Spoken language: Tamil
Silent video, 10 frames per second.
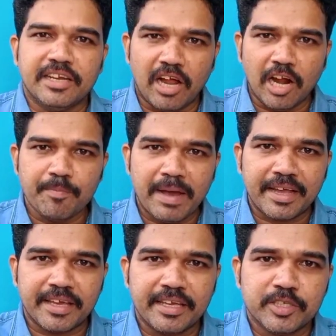இந்த நான்
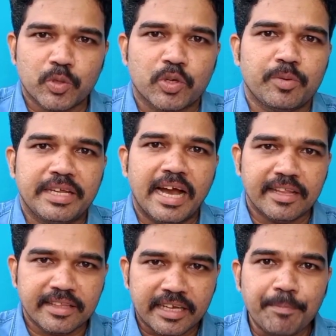பேங்கிங் சொல்கிறோம்
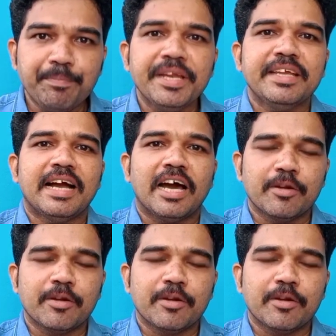இல்லையா அந்த கம்பெனி